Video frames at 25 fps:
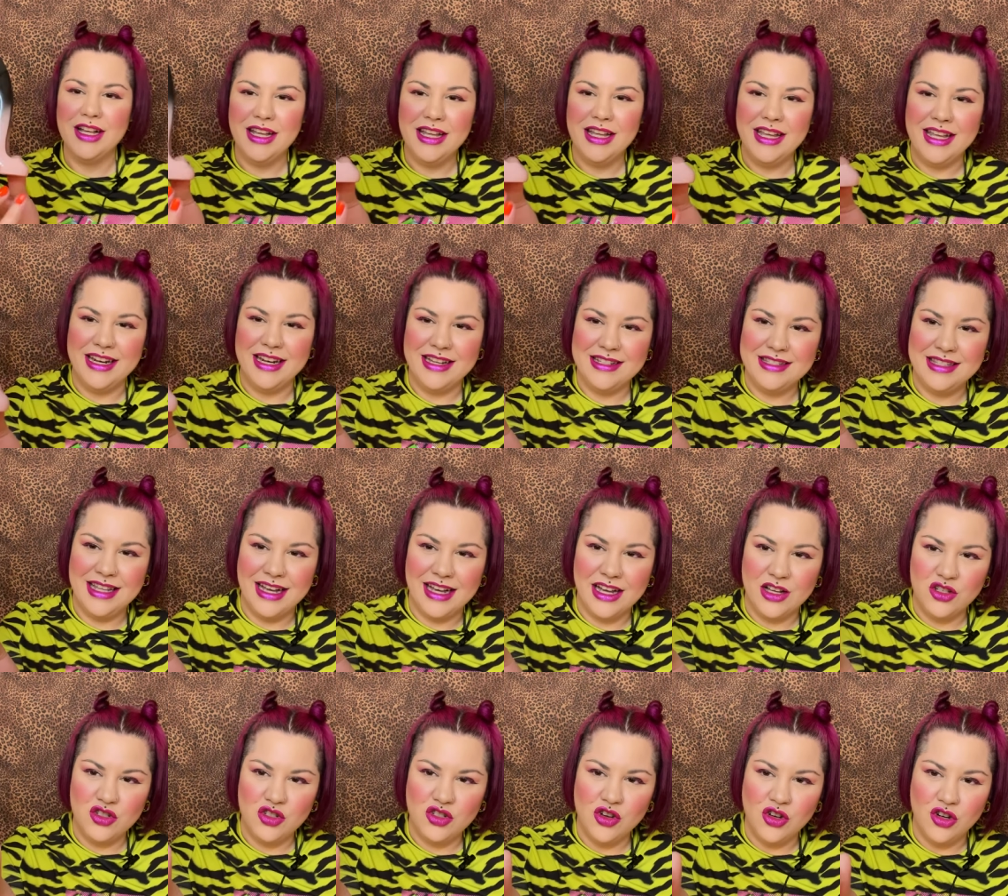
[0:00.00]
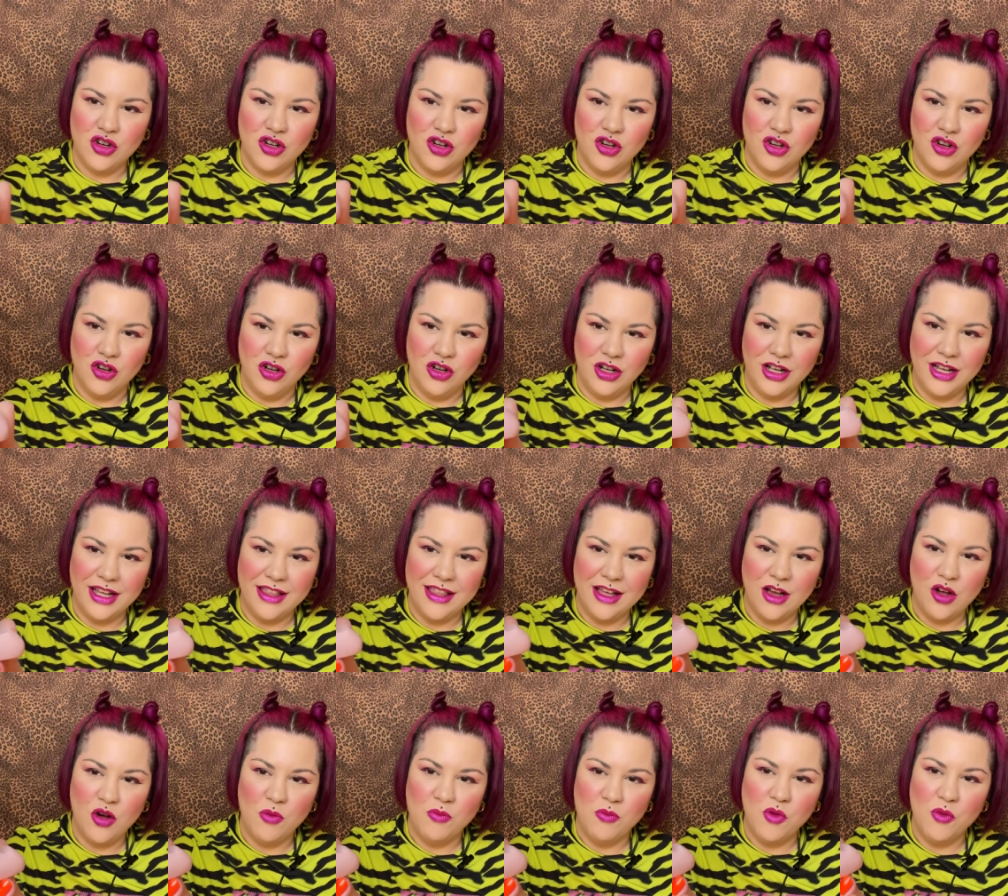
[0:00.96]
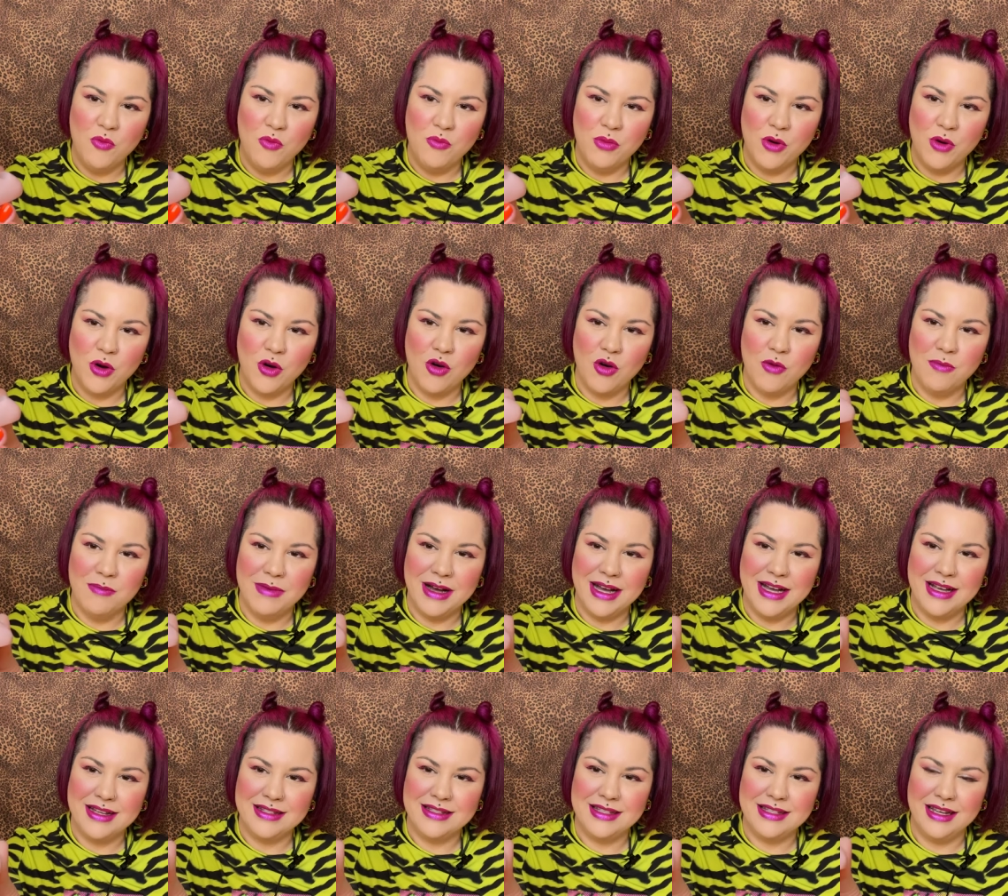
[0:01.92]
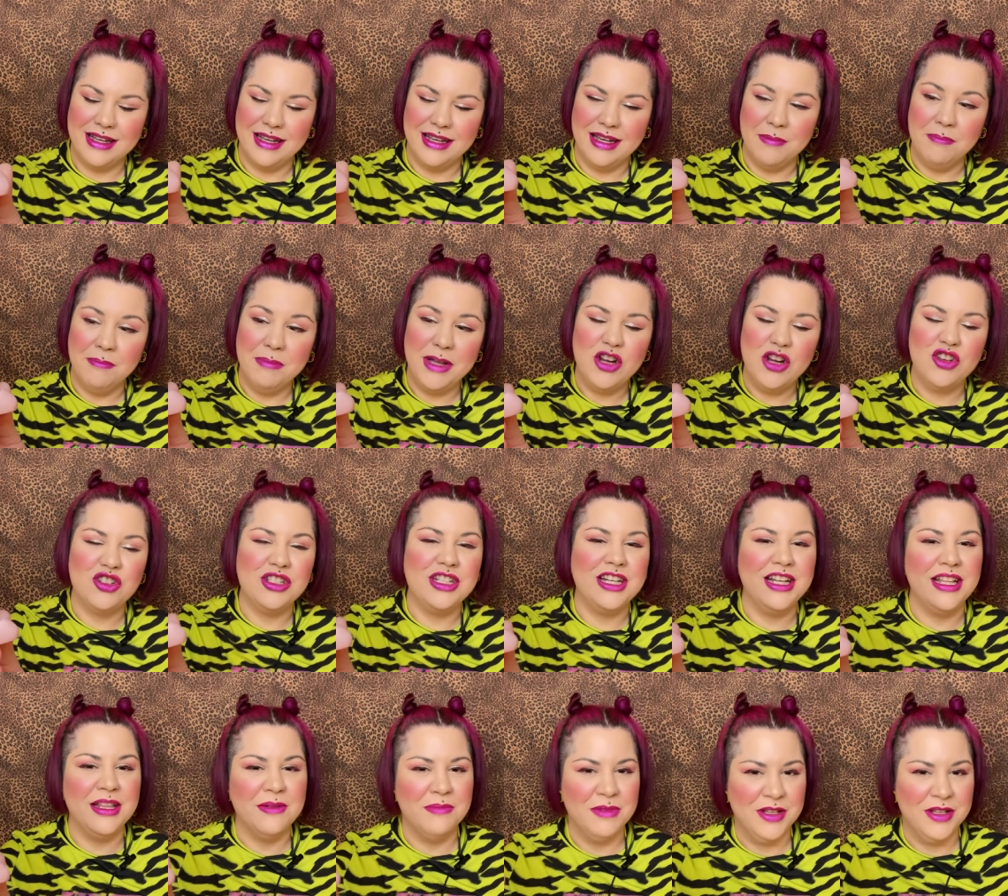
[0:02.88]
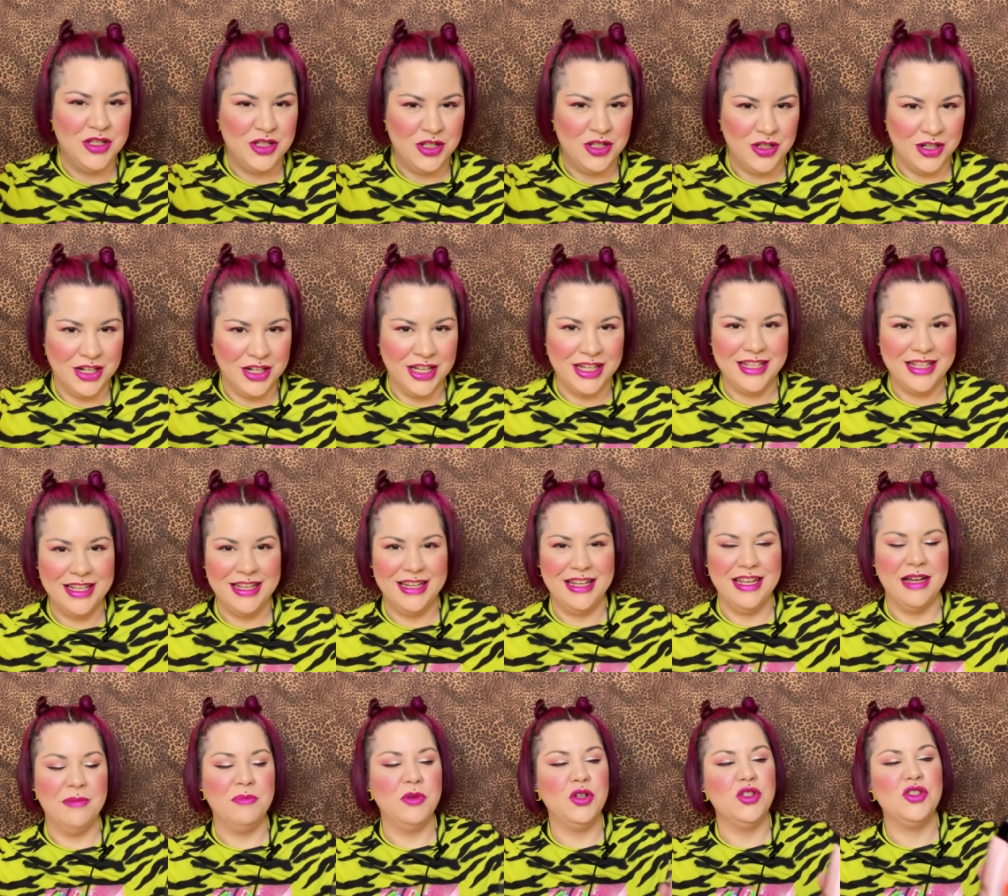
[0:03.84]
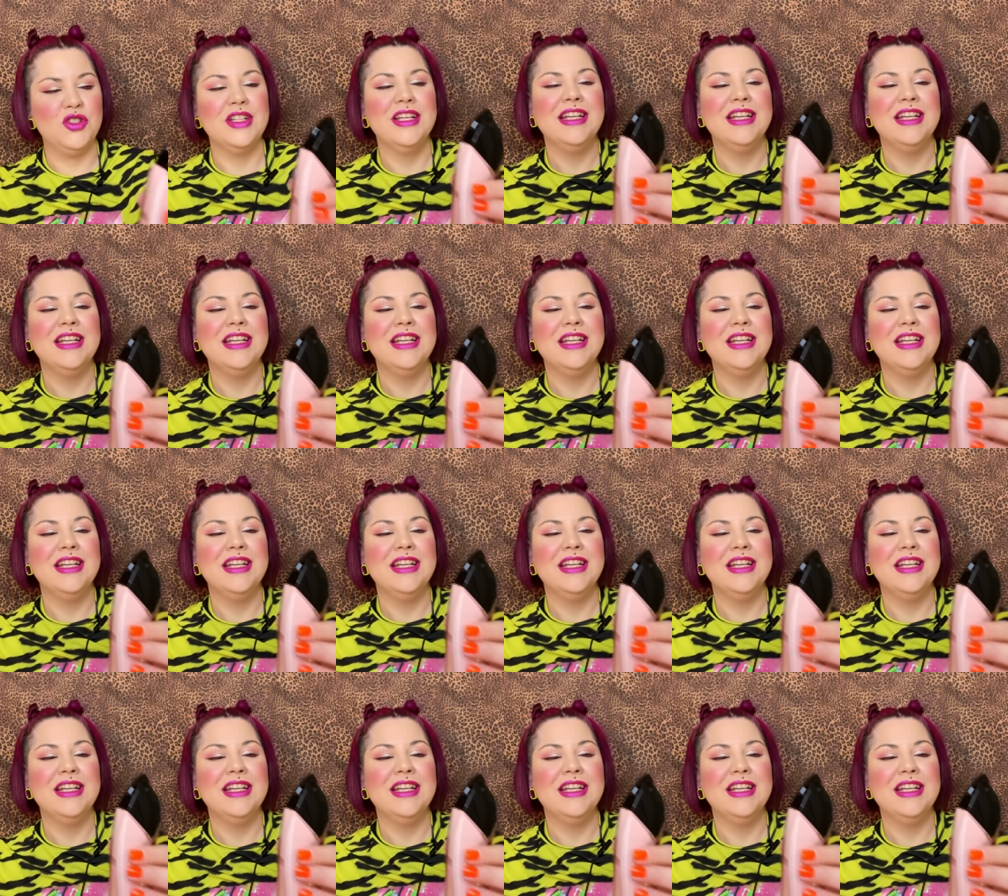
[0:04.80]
y en este caso no, queda como un poco más, eh, menos tridimensional, diríamos.